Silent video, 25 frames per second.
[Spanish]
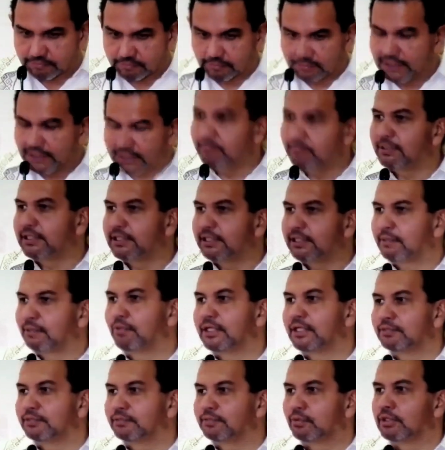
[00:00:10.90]
límite,
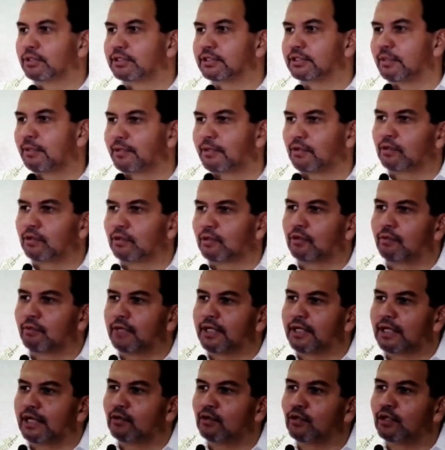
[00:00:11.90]
pues, por llamarlo de alguna
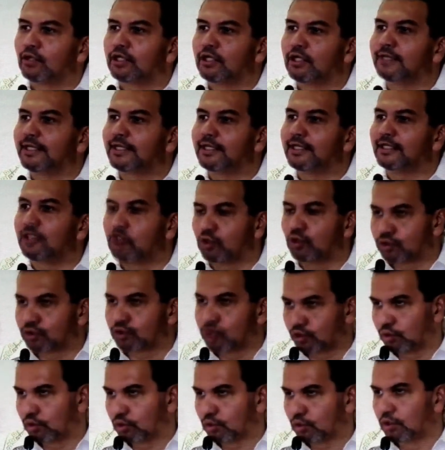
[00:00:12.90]
manera, el lunes 28.